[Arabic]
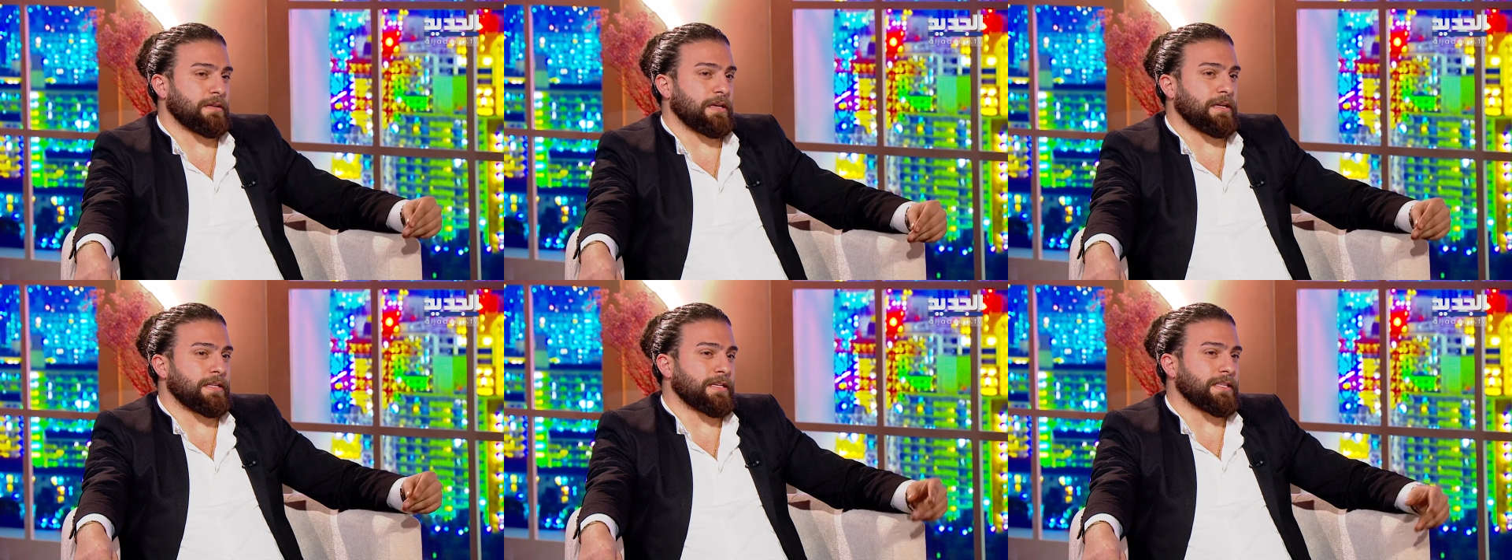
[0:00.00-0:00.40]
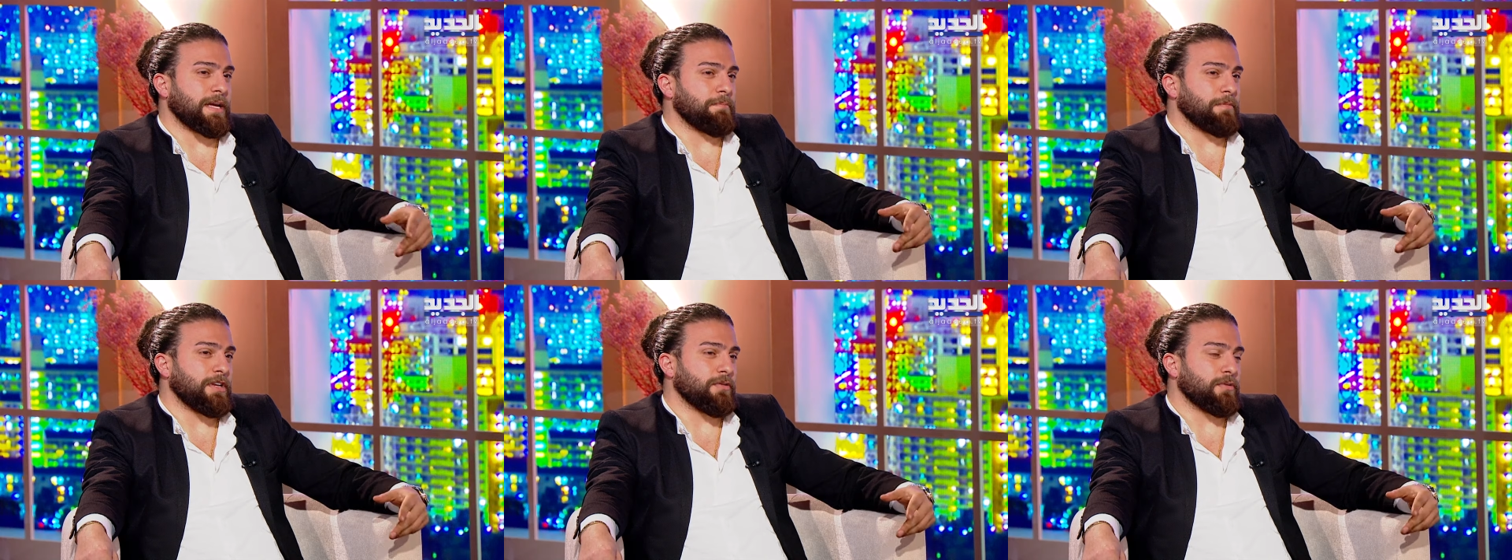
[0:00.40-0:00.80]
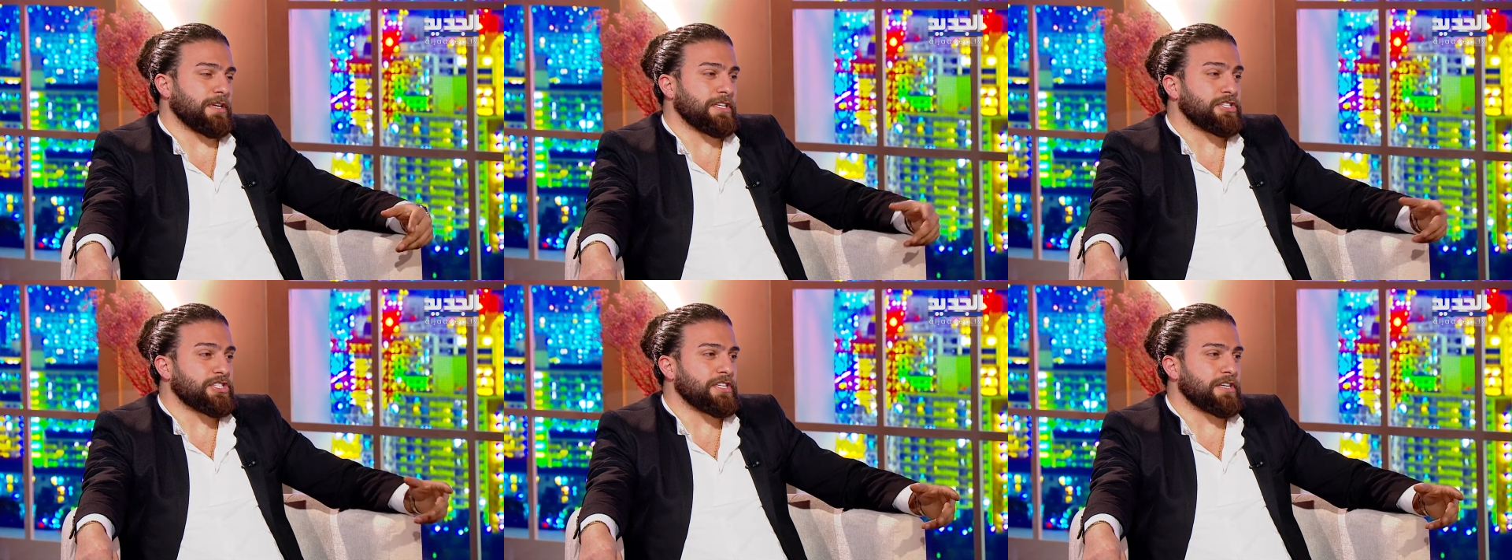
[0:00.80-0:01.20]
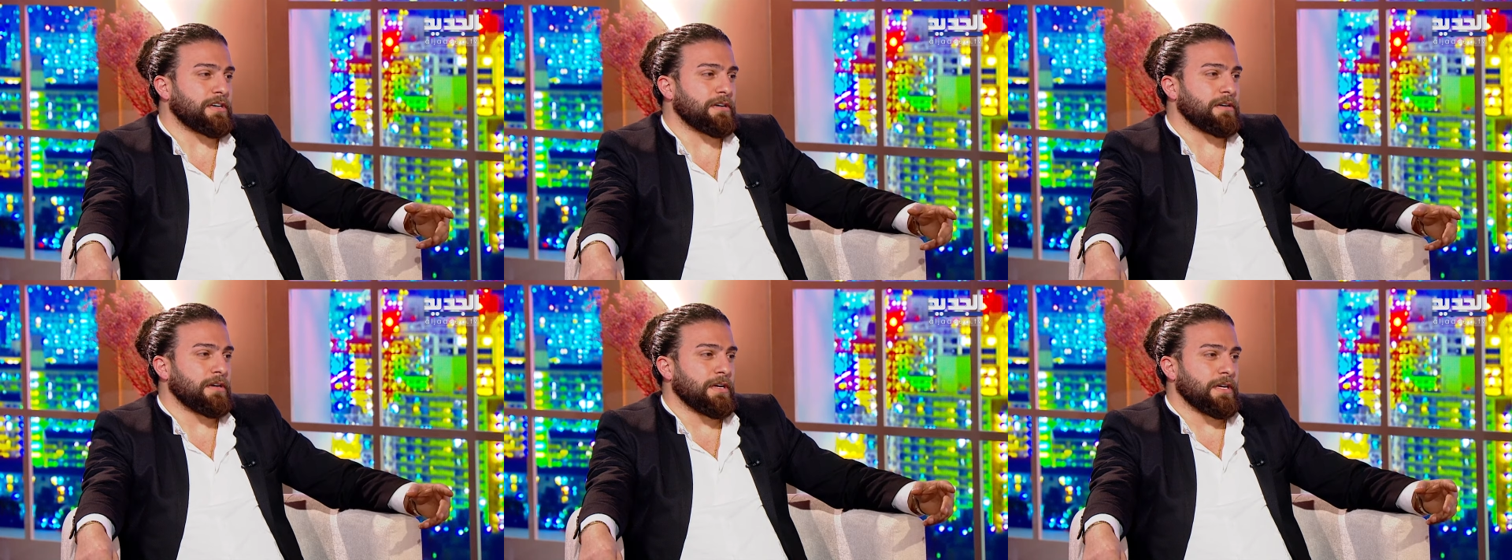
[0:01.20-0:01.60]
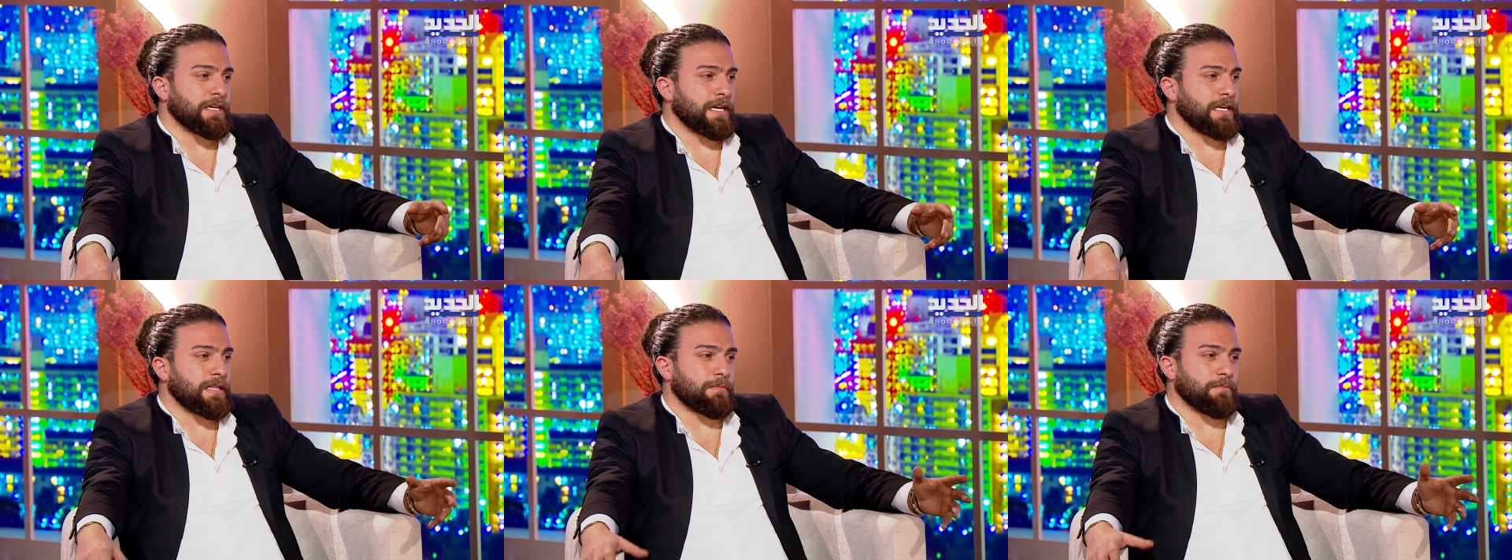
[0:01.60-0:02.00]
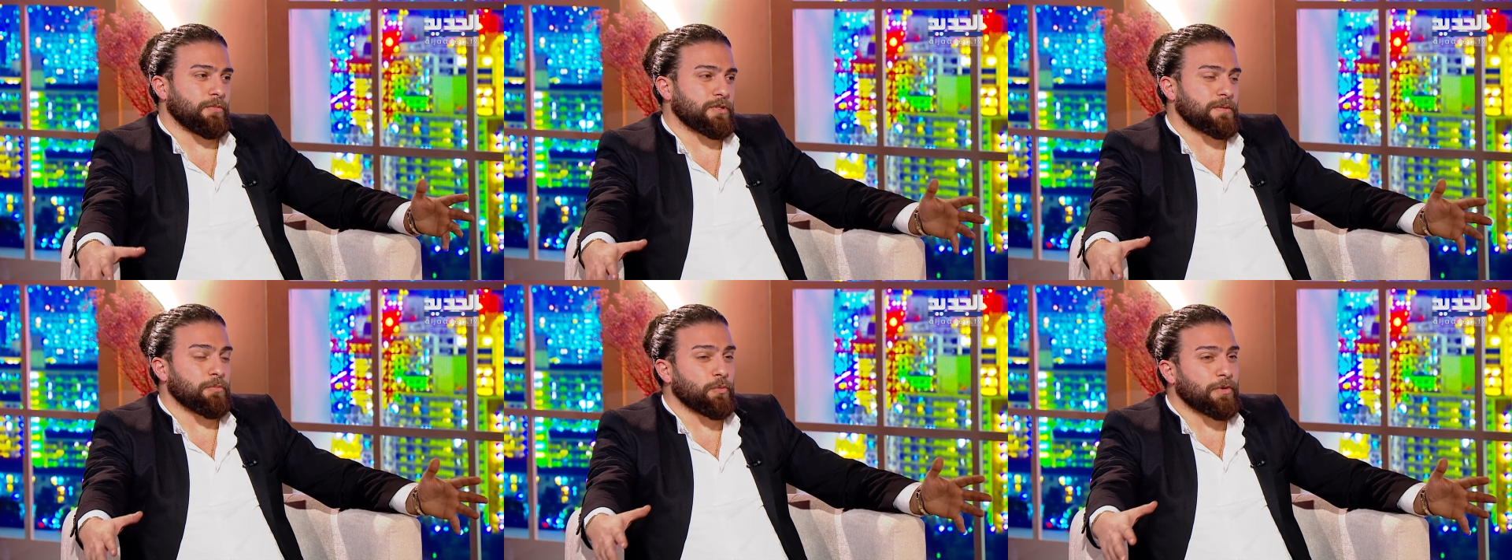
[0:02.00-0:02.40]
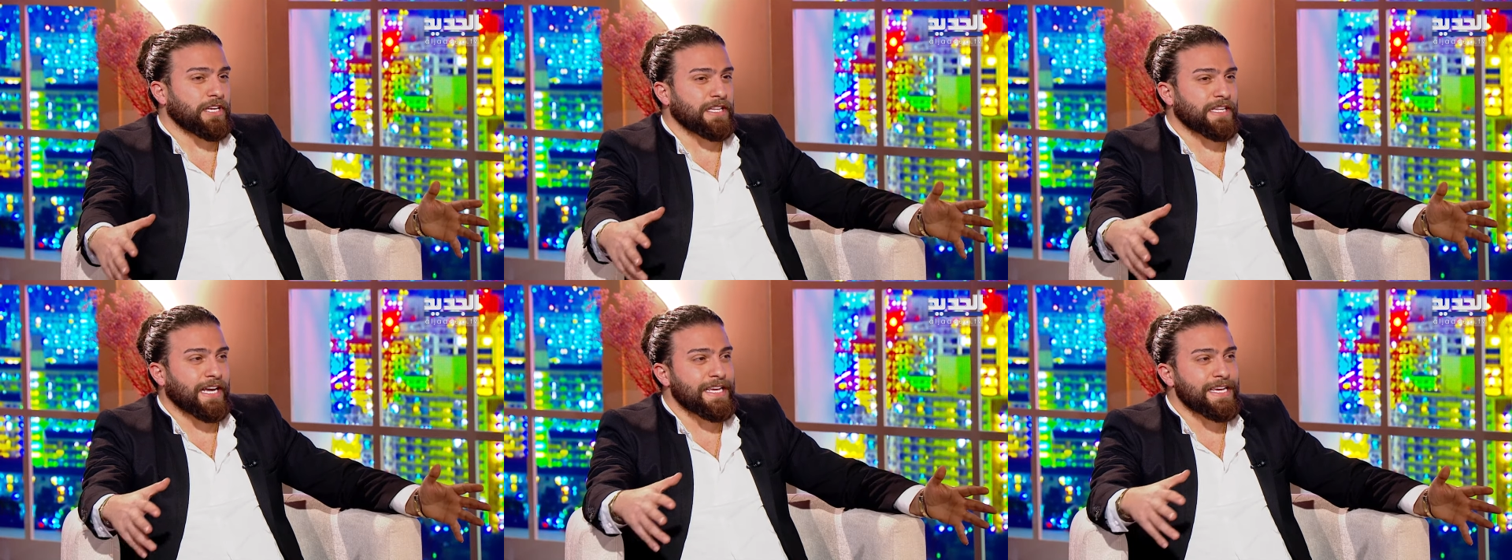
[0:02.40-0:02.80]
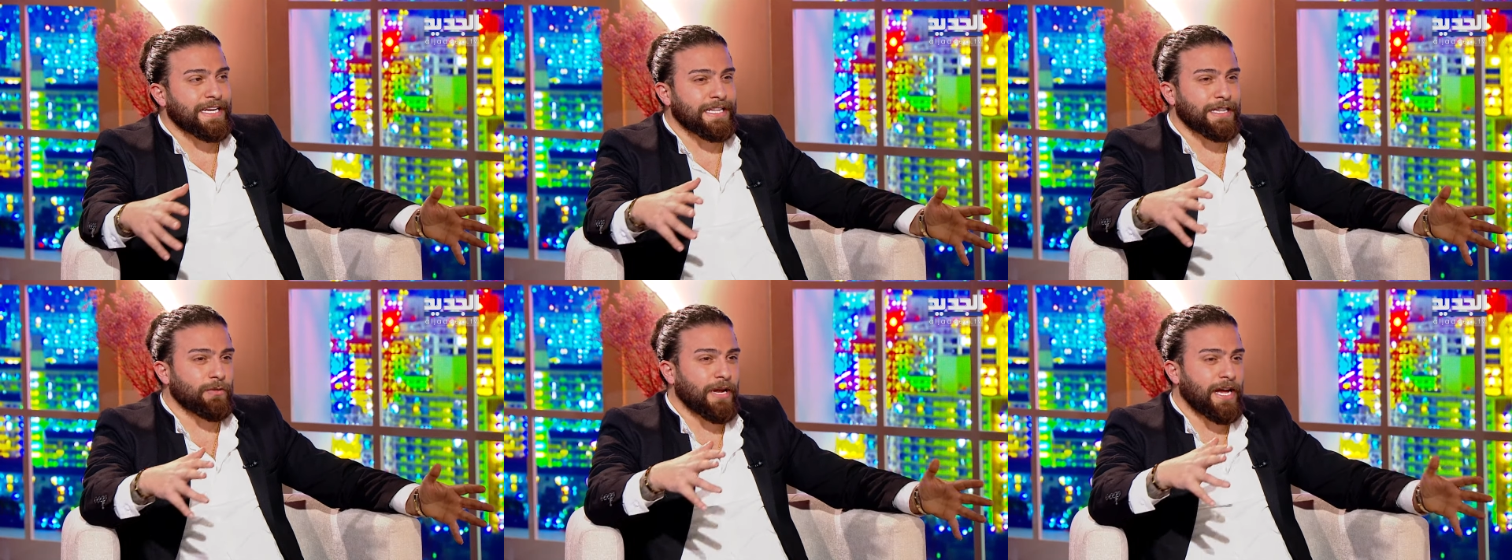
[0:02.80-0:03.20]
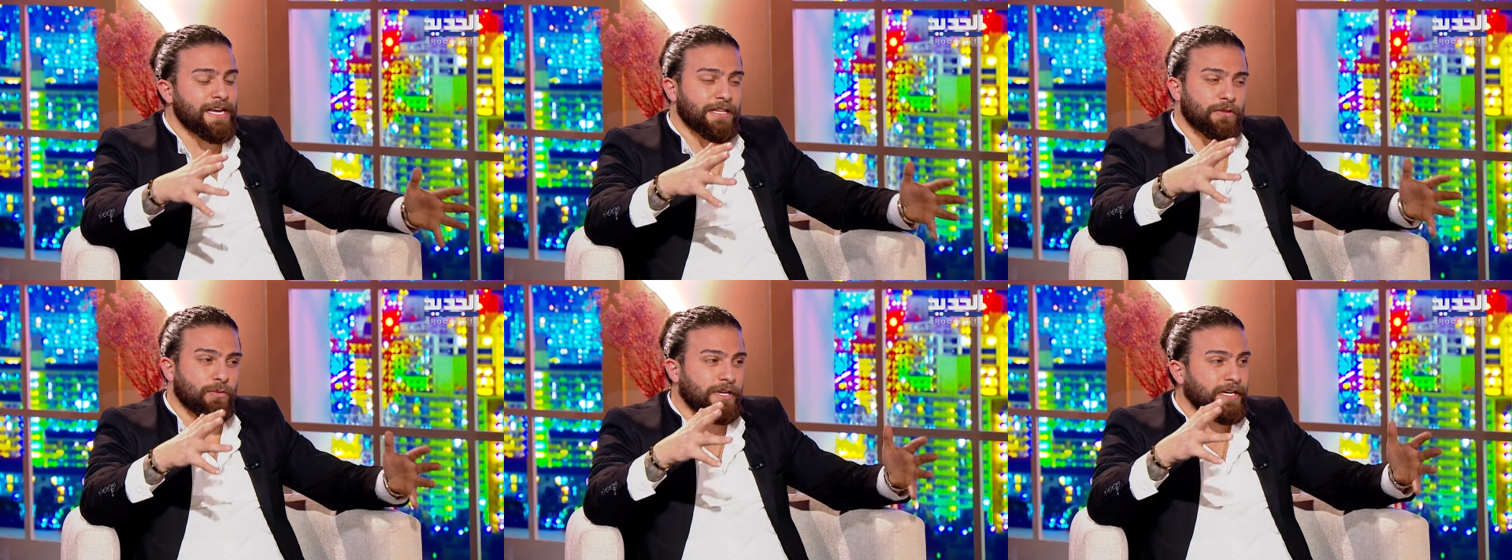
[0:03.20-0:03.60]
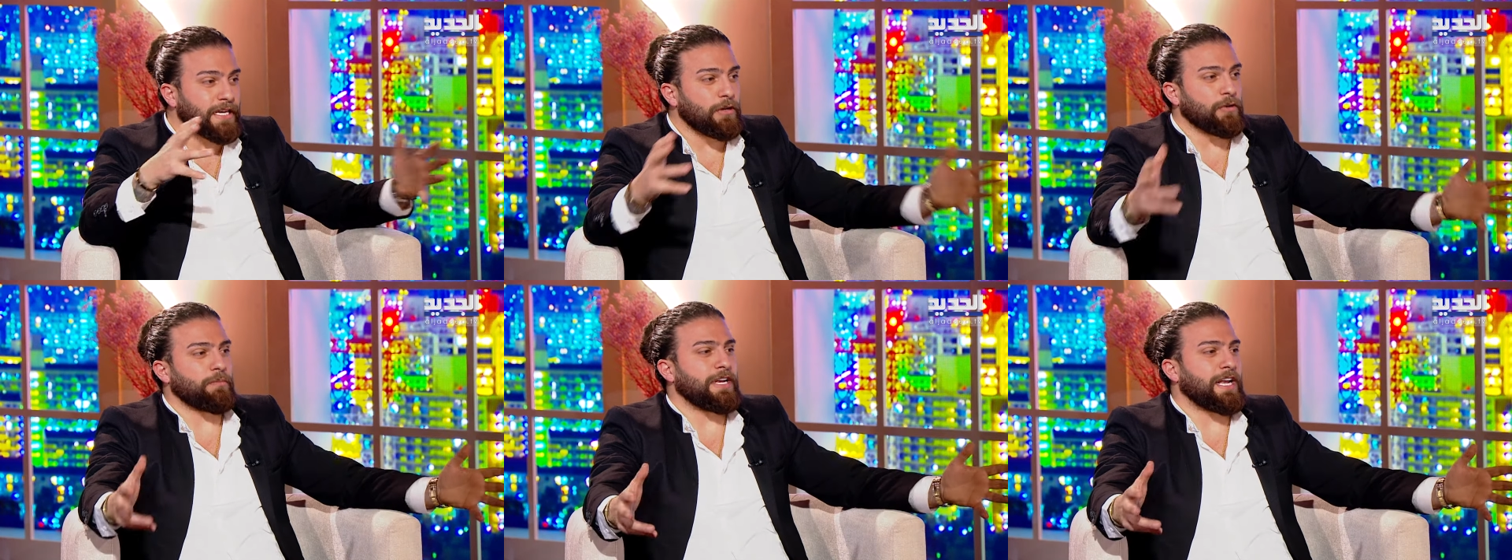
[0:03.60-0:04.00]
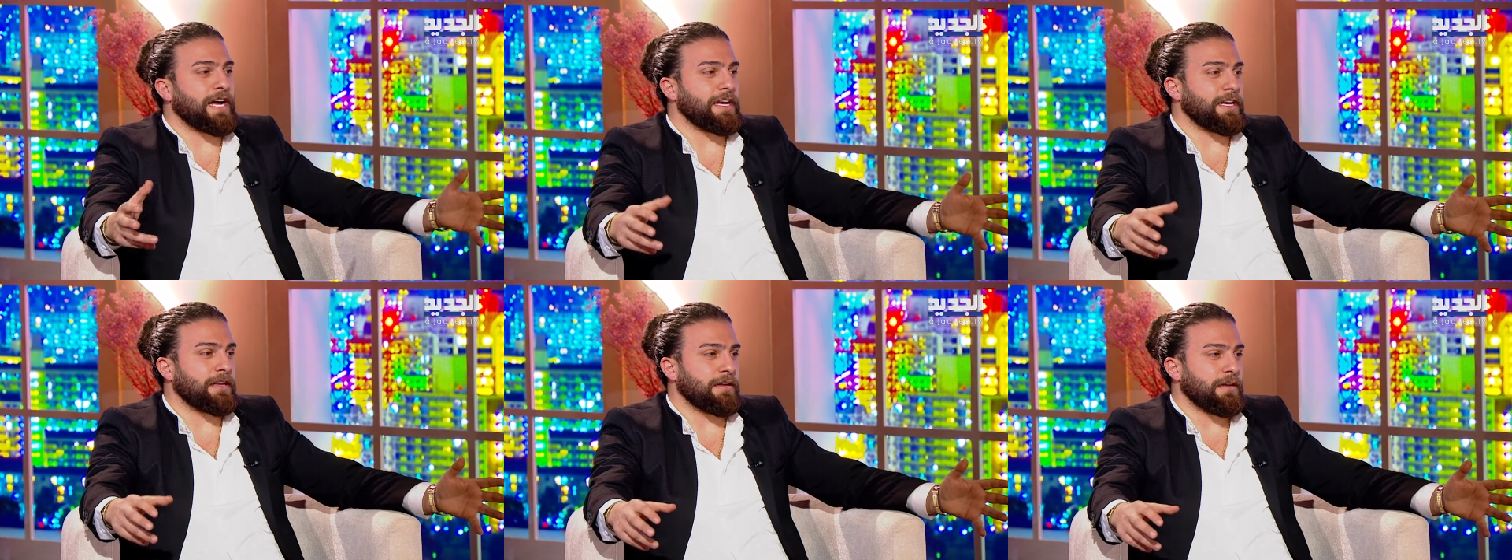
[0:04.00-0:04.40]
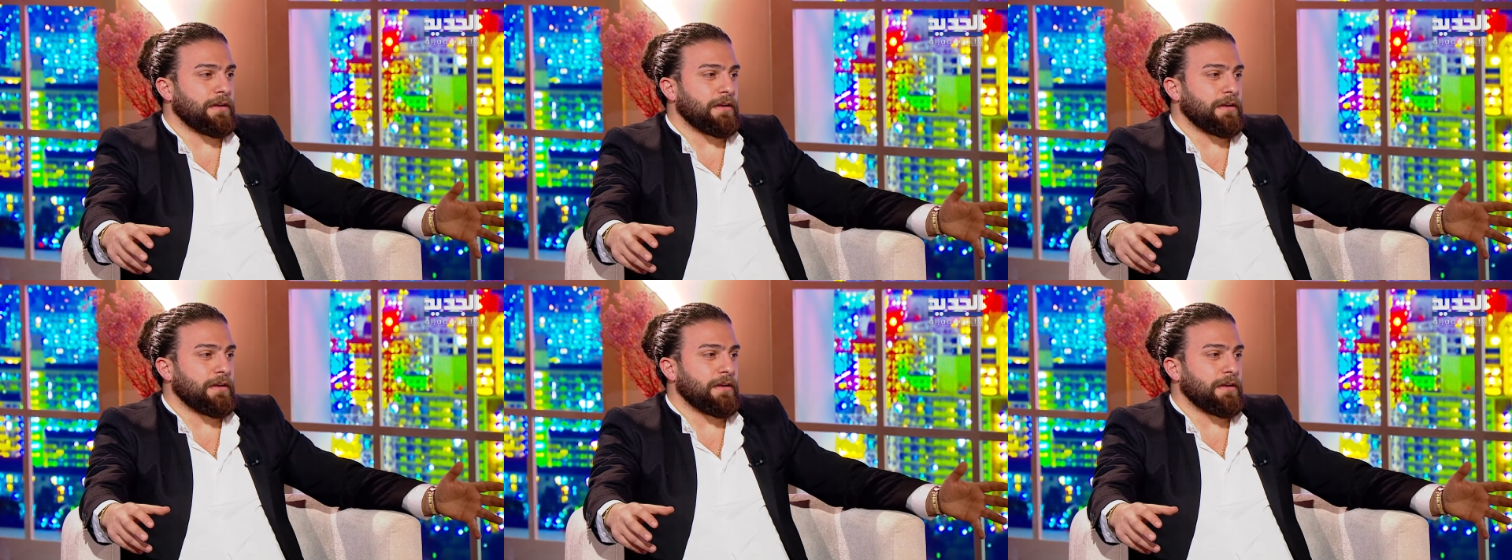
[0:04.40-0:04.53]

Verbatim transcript: قدرت امن لهم اشياء كانت ممكن تغيرت لهم حياتهم كلهم بالعائله